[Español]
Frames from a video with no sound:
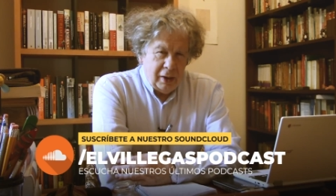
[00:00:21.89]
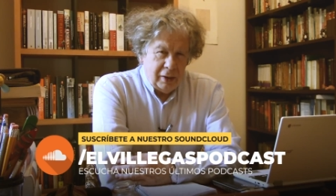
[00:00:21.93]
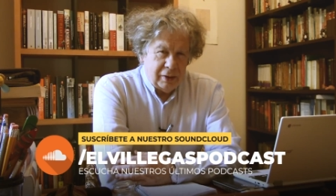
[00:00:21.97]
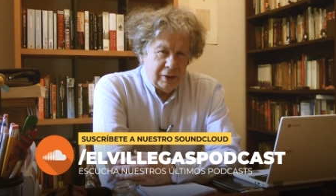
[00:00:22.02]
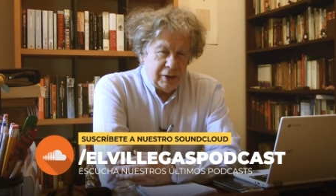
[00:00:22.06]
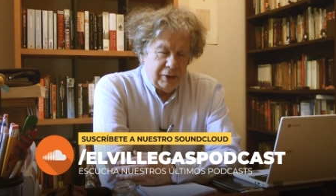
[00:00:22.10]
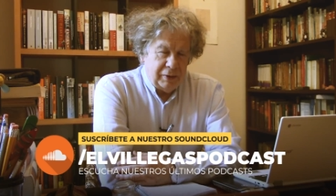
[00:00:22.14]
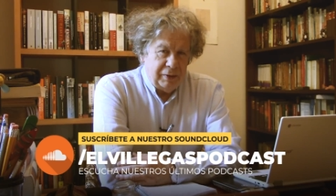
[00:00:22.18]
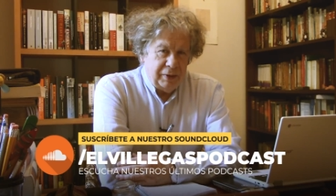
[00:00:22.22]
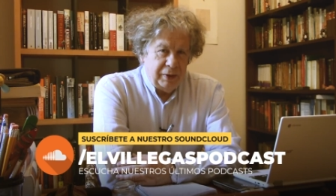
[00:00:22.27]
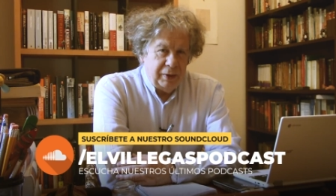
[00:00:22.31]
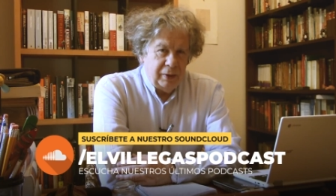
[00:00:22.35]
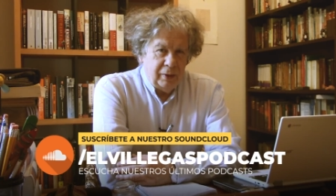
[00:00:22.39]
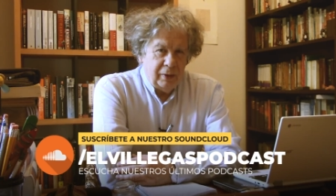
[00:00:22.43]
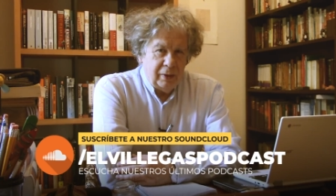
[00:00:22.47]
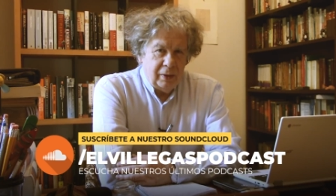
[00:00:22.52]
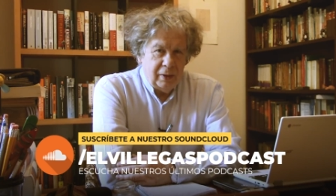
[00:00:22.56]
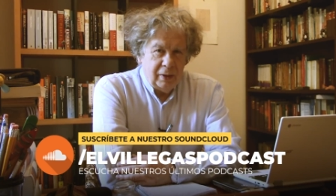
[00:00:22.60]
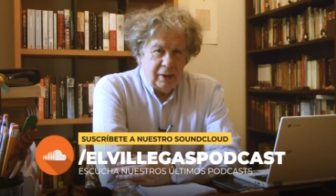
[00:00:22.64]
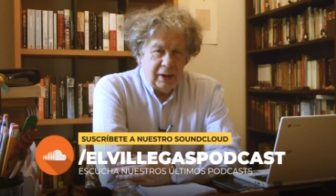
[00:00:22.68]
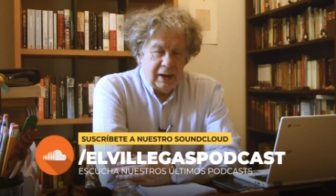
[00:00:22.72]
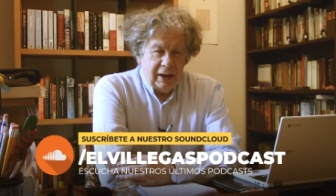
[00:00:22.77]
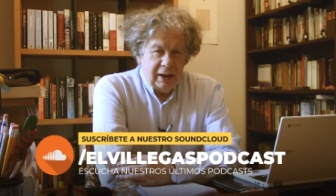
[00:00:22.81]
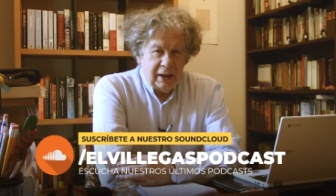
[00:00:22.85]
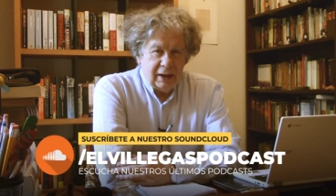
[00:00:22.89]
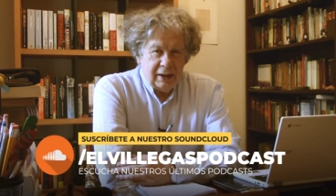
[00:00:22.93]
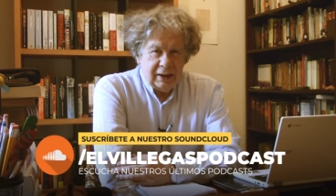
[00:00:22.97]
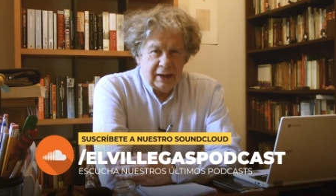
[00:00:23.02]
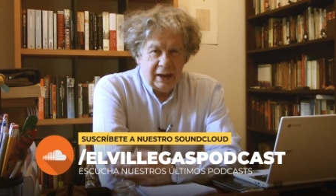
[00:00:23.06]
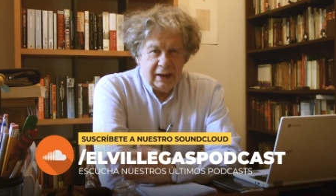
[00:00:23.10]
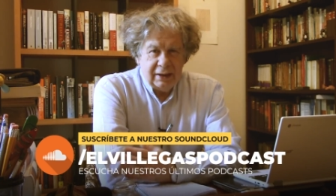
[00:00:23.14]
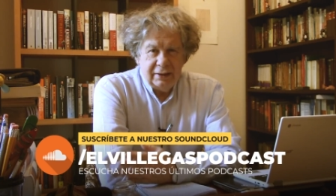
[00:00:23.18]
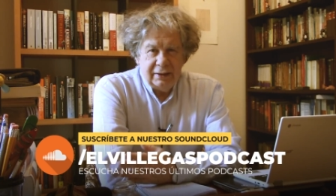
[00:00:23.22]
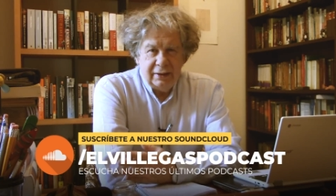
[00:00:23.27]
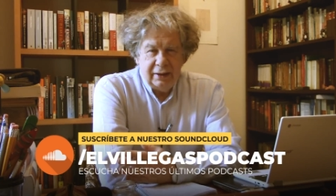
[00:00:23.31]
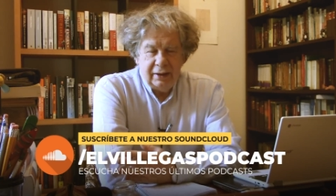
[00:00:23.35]
debido a
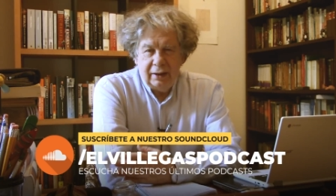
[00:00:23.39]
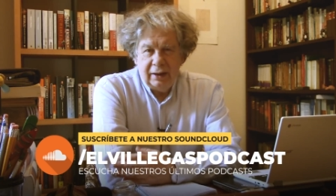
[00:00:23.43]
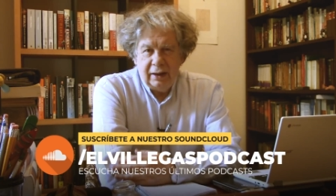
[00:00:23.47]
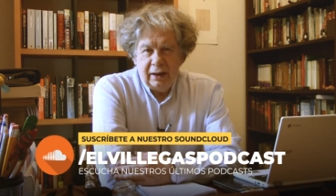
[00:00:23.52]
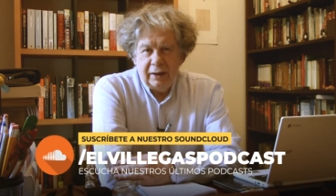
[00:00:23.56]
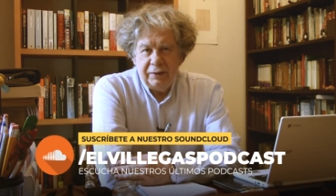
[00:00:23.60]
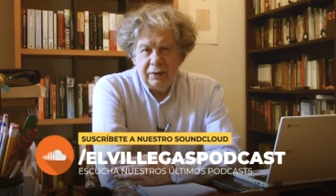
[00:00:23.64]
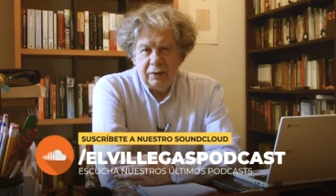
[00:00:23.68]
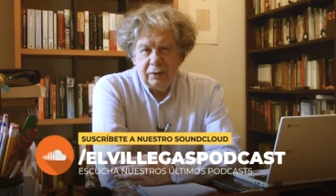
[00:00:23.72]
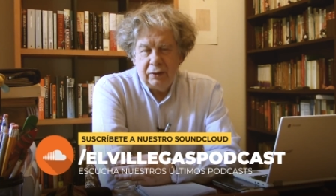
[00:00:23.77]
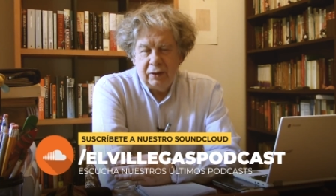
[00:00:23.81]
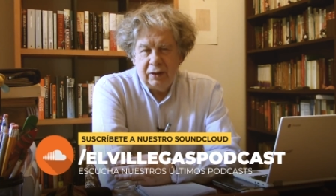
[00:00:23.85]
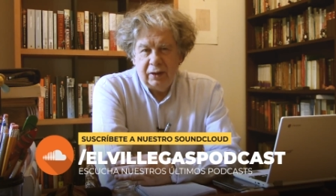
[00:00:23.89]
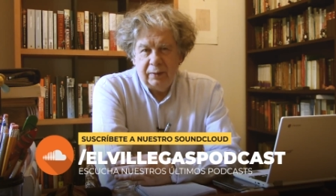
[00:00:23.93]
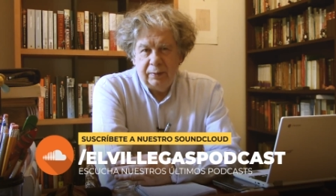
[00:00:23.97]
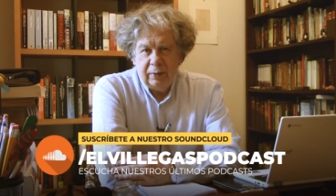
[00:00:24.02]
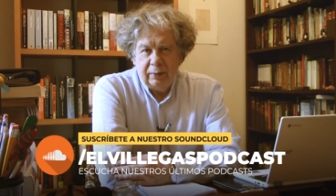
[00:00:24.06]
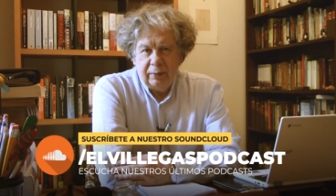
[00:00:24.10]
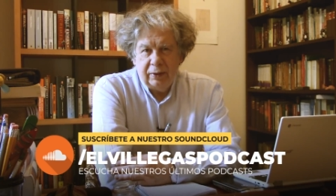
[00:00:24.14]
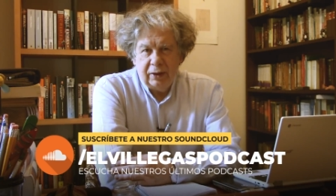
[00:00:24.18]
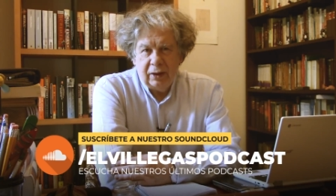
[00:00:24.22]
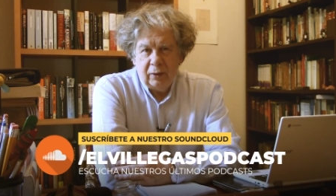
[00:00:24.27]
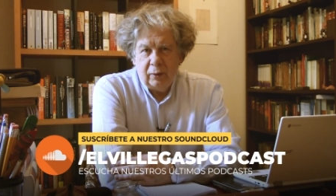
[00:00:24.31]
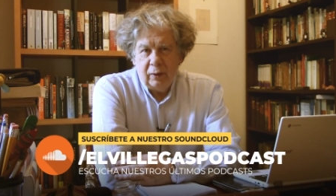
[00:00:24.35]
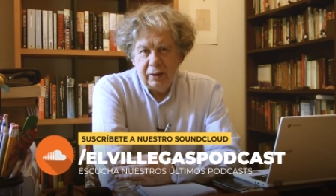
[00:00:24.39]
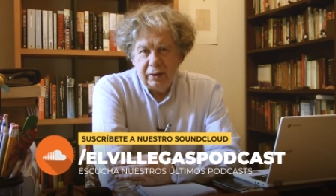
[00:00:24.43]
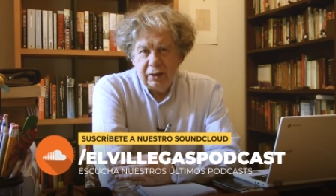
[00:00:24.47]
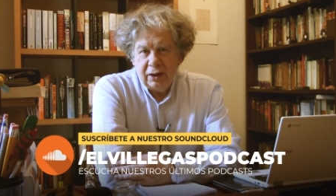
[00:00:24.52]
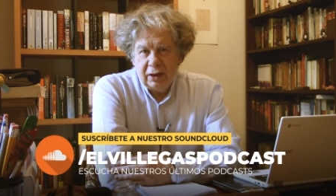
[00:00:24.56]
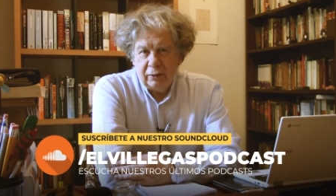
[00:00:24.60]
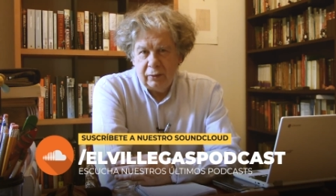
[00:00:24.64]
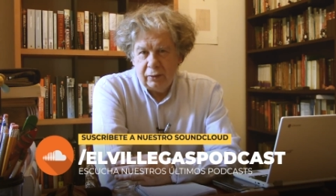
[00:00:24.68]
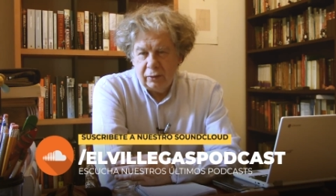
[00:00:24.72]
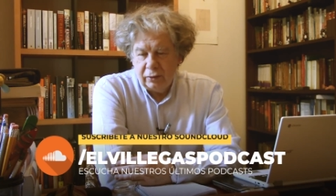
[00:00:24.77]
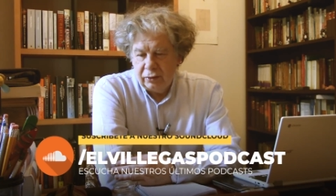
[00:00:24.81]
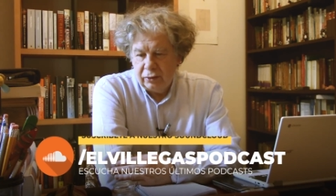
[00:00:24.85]
casi la victoria en primera vuelta
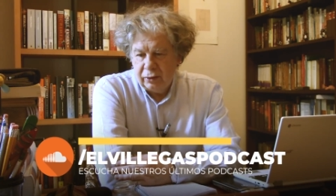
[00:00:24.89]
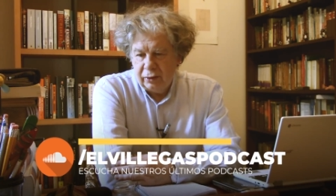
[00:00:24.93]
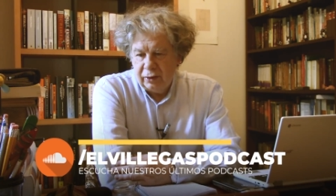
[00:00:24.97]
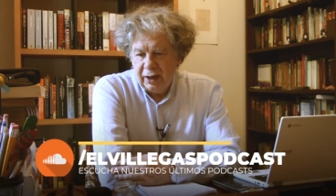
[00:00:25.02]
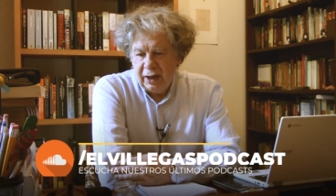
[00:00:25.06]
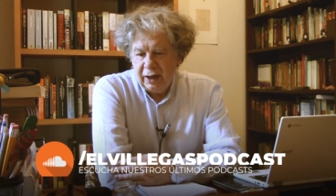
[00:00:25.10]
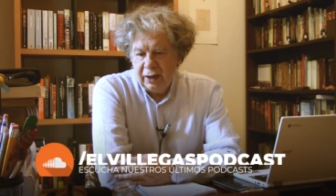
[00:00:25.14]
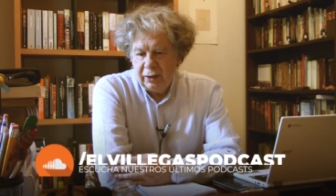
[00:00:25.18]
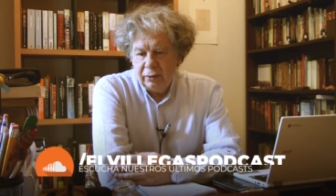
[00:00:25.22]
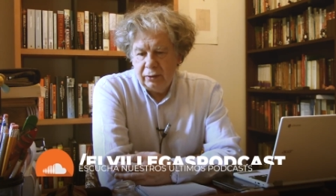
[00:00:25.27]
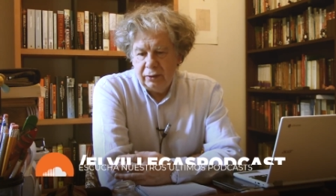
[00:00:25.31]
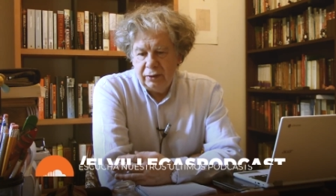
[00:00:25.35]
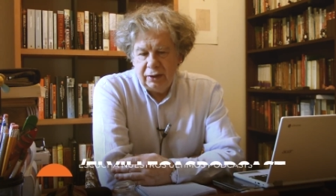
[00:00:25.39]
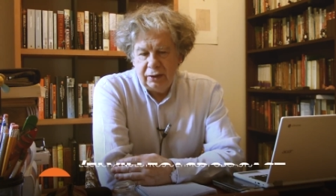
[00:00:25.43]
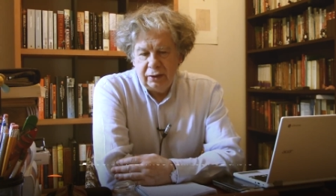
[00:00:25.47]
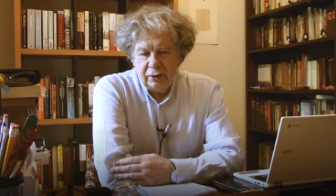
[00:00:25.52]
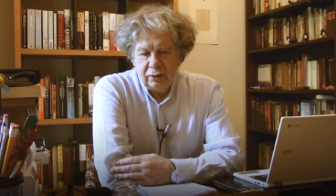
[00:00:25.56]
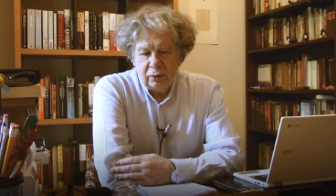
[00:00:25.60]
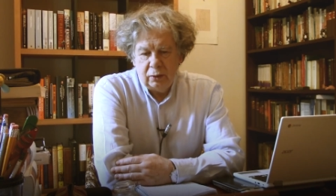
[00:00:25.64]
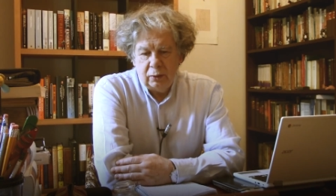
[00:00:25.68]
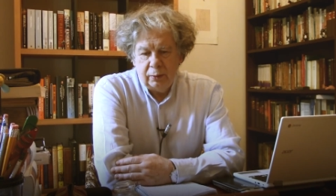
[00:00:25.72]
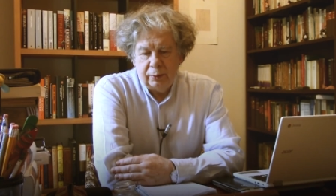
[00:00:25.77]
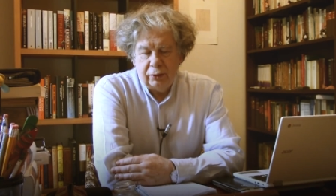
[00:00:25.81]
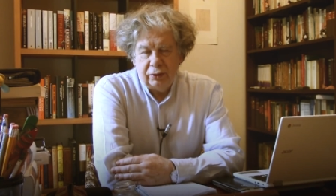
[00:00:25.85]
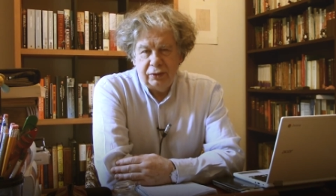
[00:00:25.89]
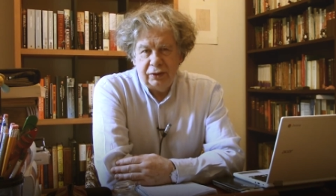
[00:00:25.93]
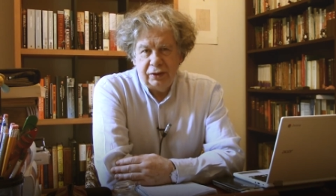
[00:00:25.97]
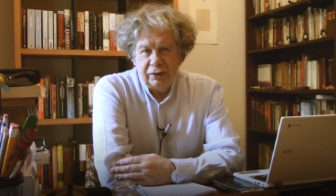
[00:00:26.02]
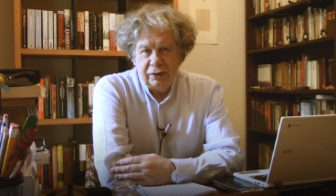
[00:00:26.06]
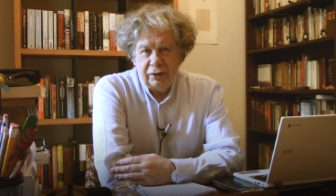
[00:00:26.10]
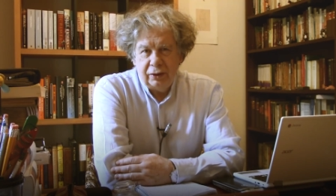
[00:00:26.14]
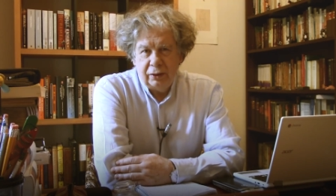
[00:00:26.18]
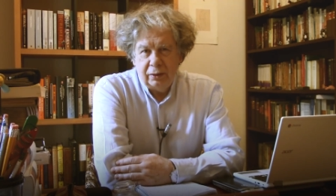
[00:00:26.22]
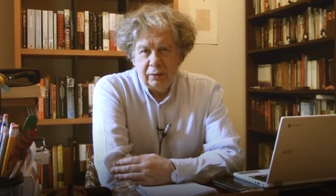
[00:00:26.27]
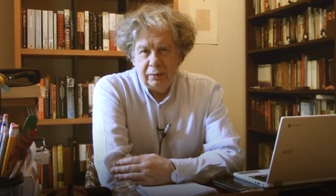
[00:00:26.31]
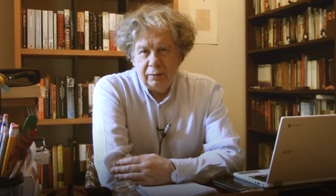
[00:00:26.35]
de Bolsonaro y su
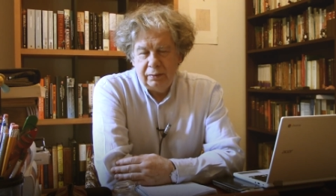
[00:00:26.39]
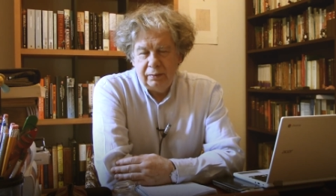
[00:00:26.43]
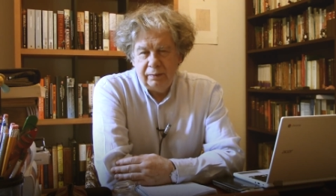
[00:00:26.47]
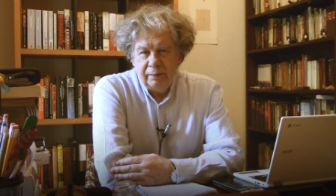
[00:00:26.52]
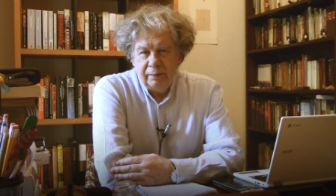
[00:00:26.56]
posición